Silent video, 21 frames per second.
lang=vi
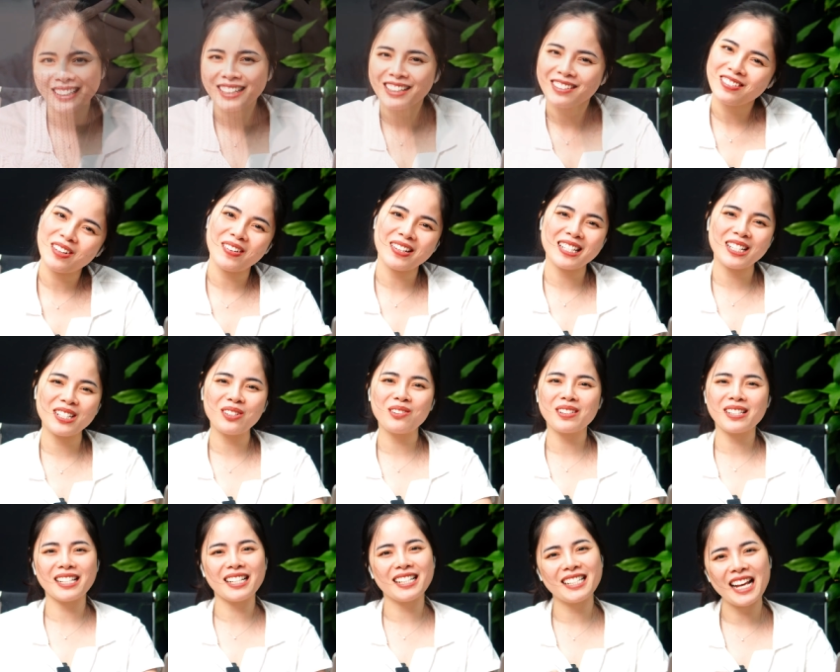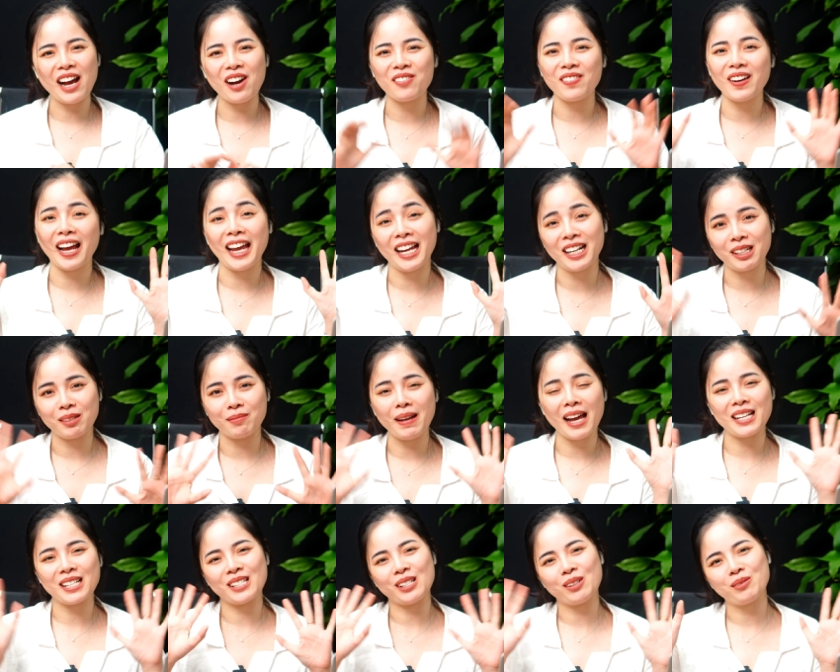Và bác sĩ Dung xin chào và hẹn gặp
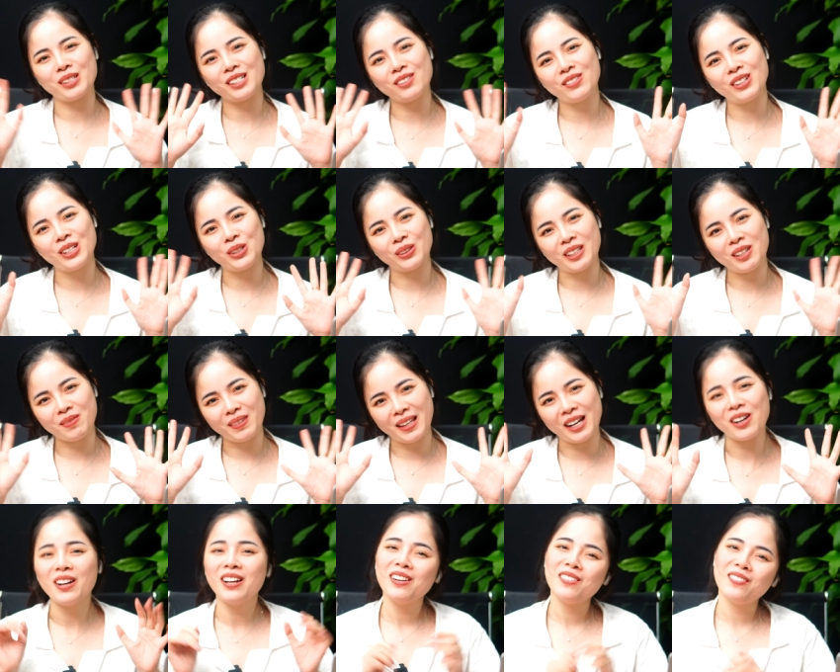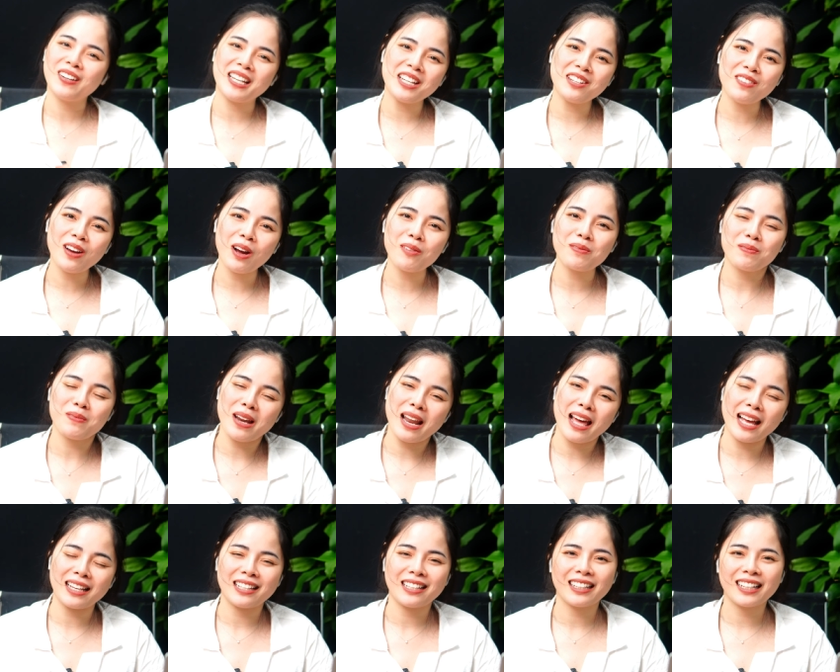lại trong những video tiếp theo. Và hy vọng
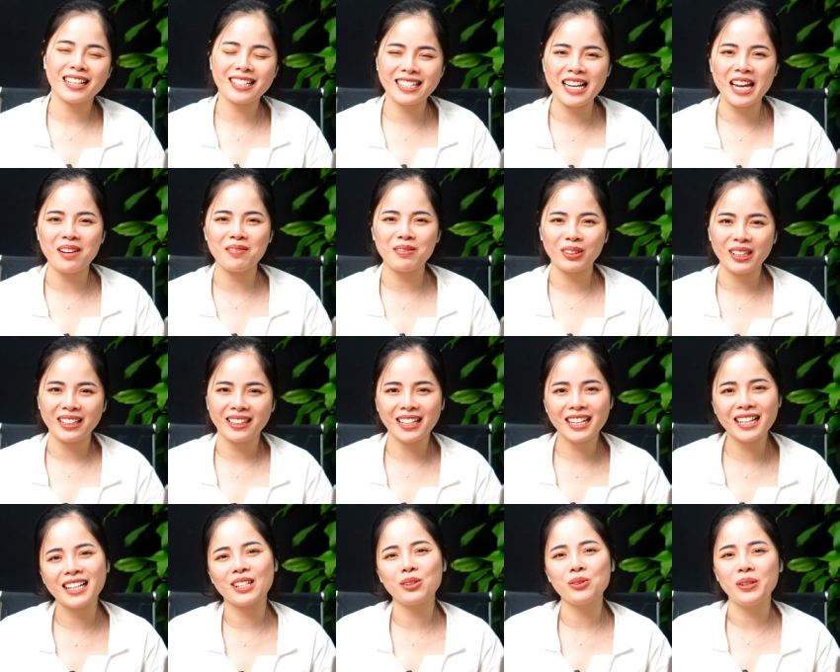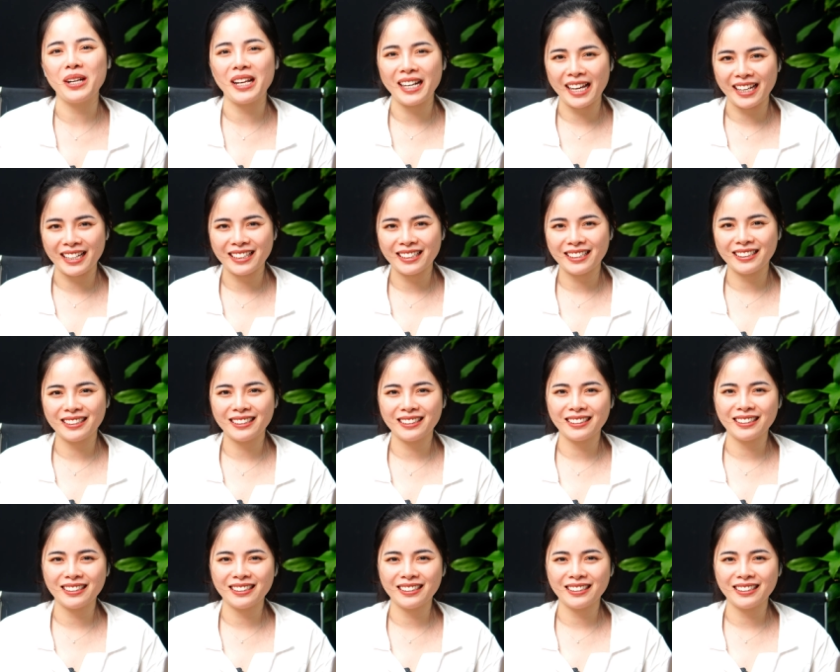là các chị em có thể thích cái chủ đề này.